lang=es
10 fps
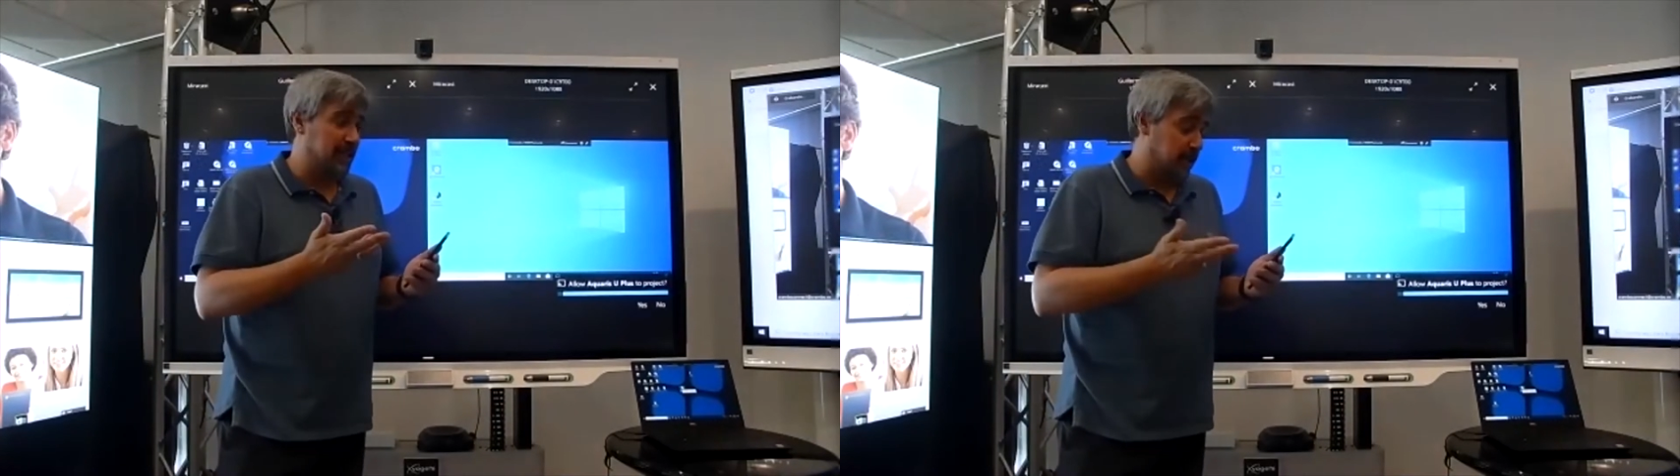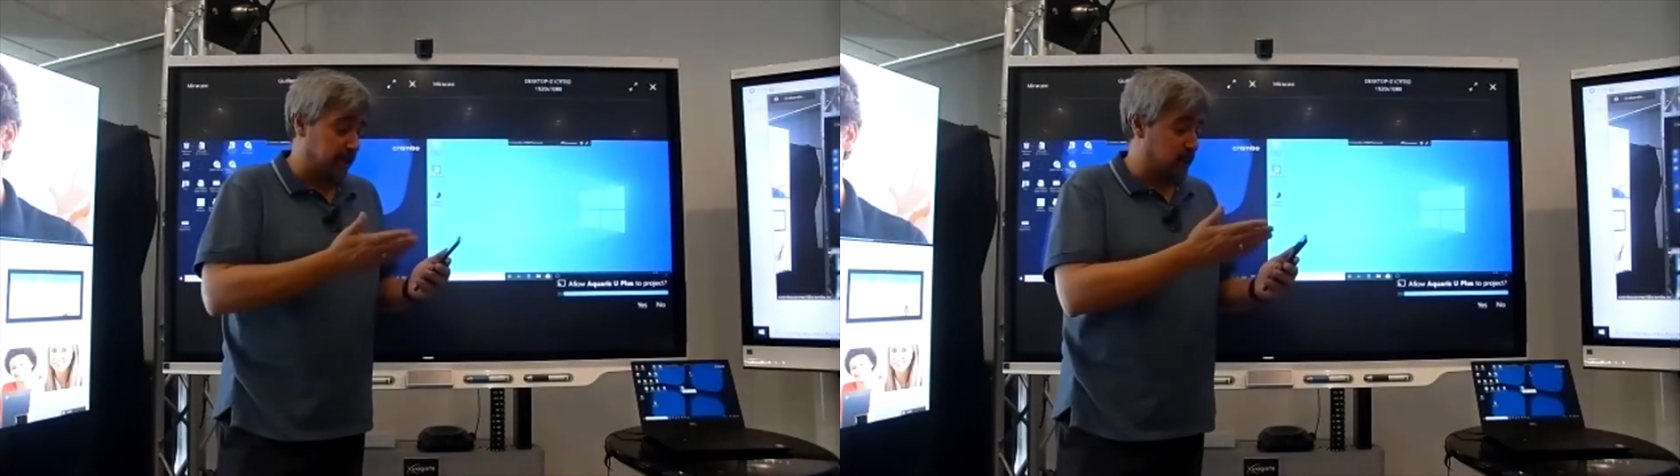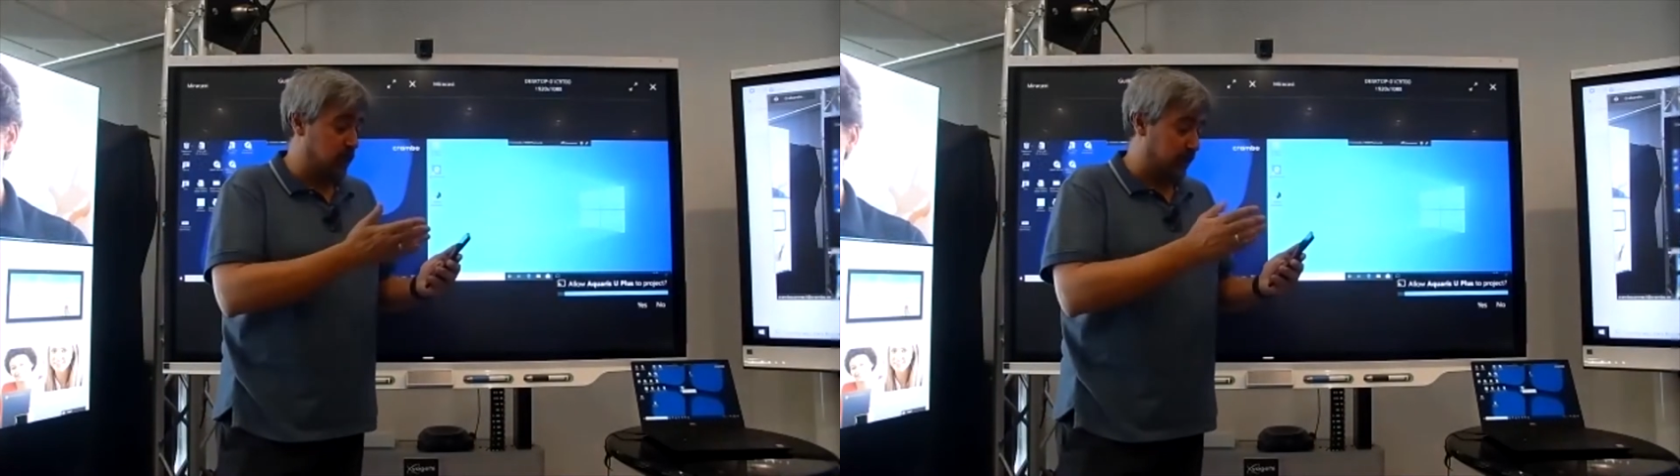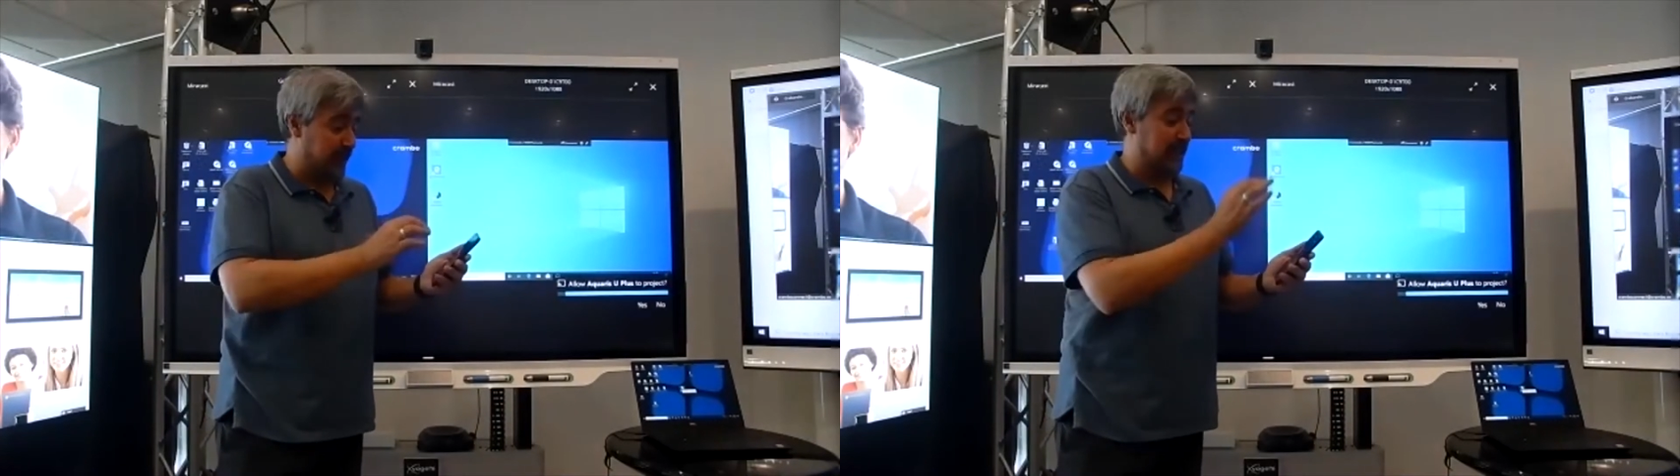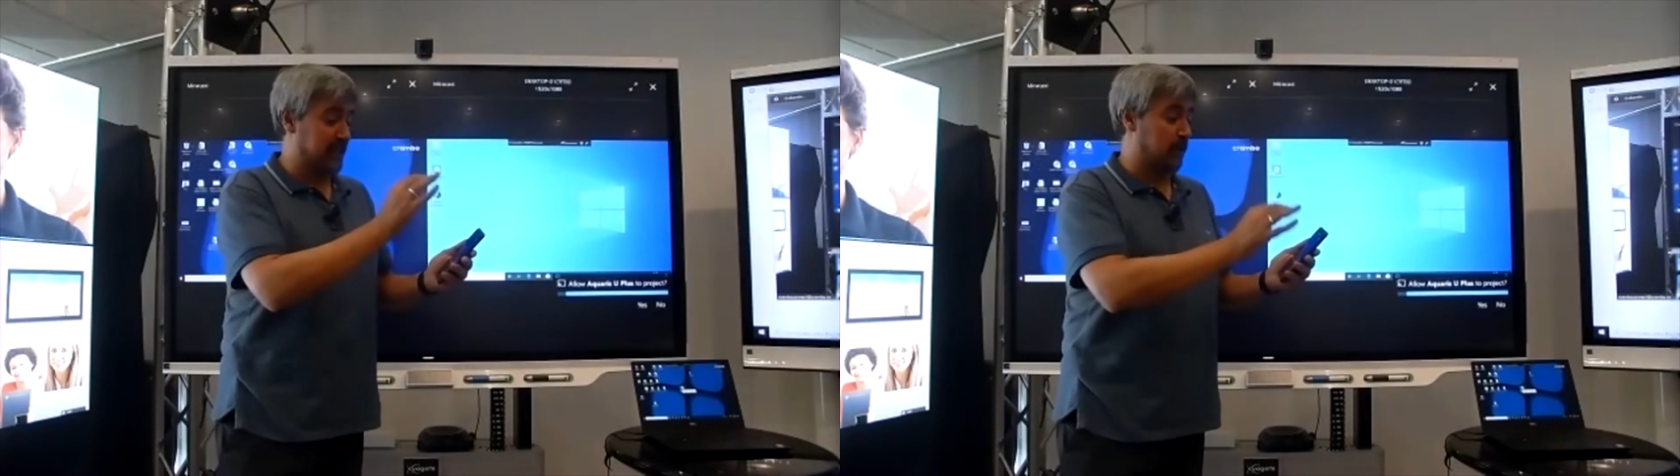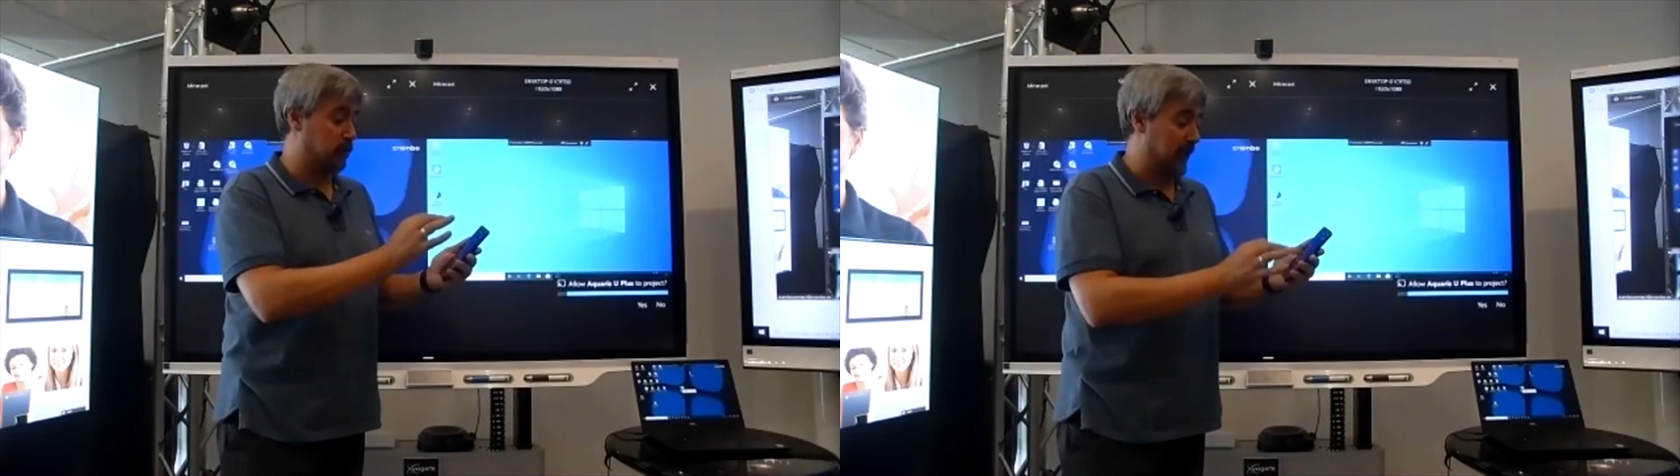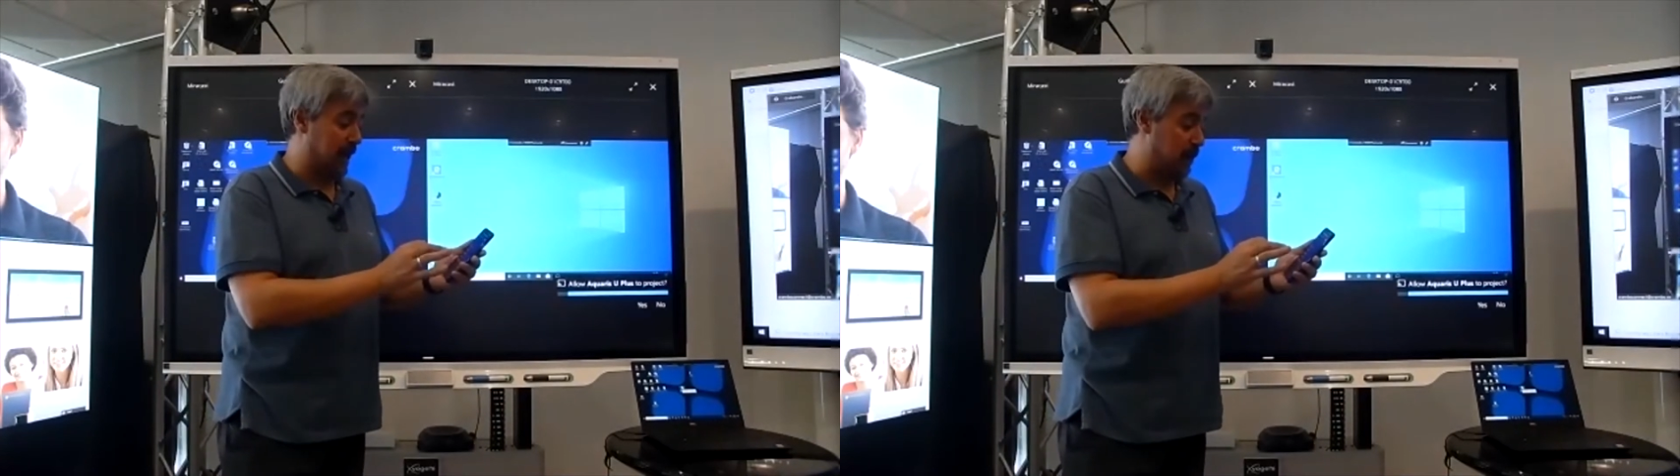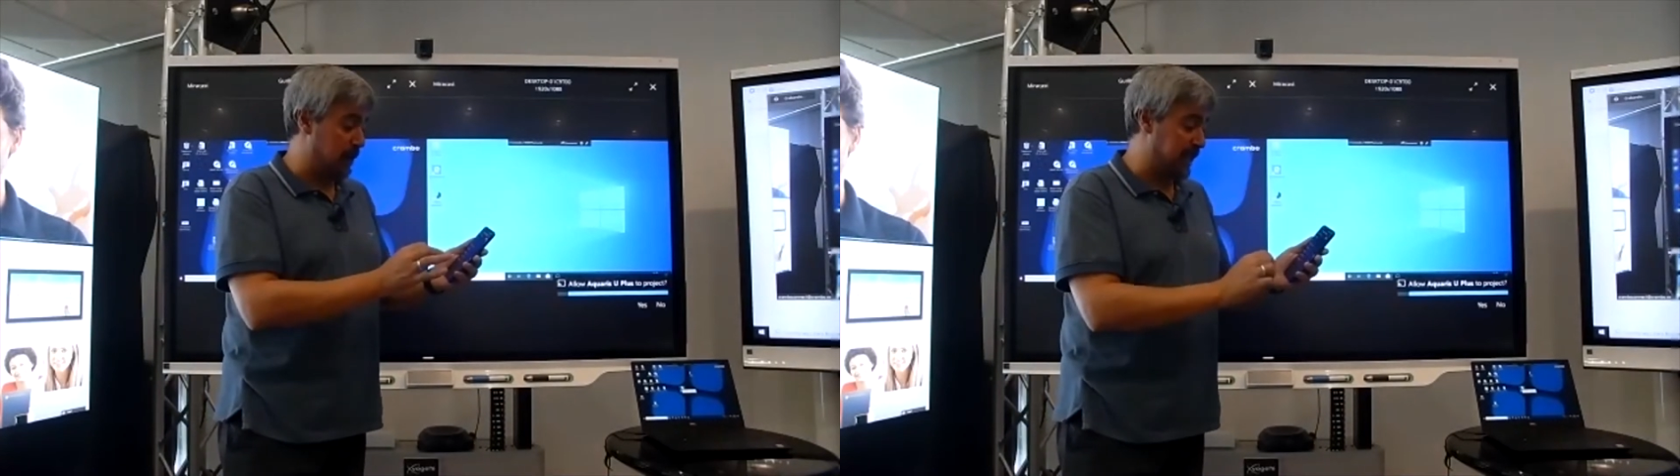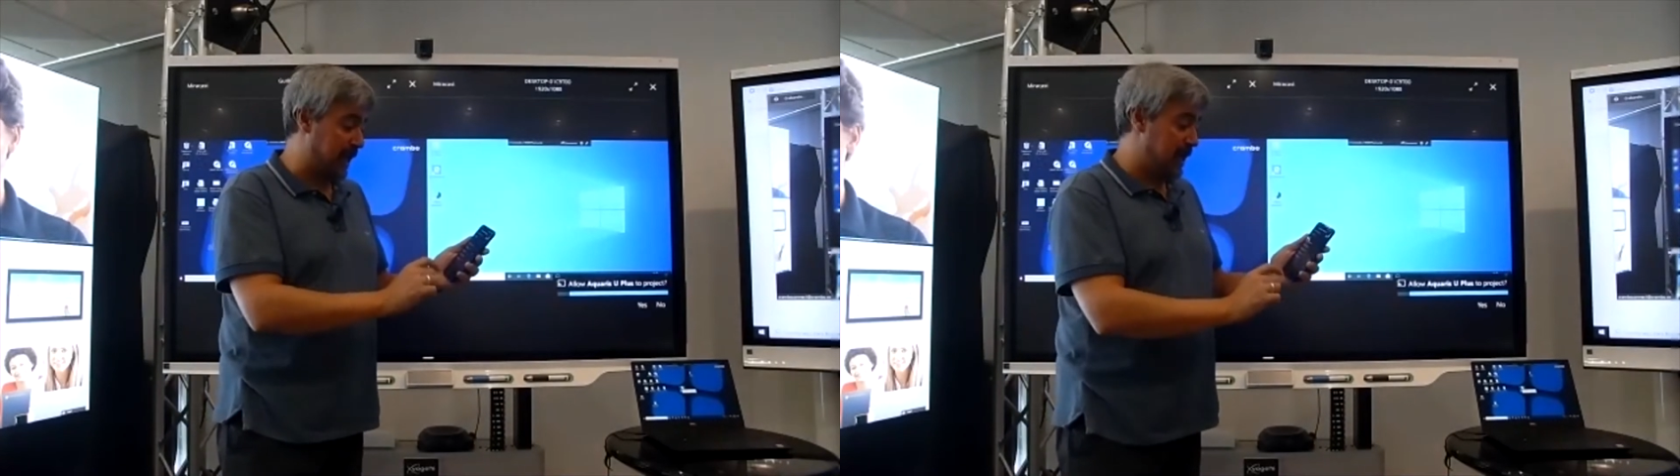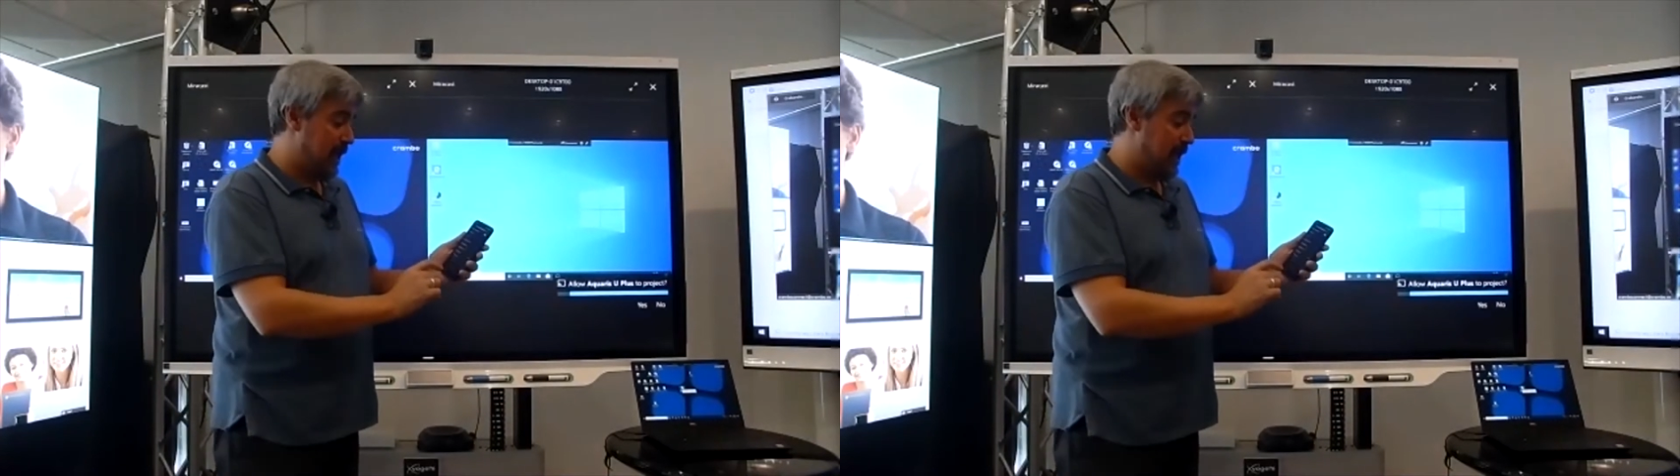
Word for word: entonces, bueno, tendréis que buscar la vuestra,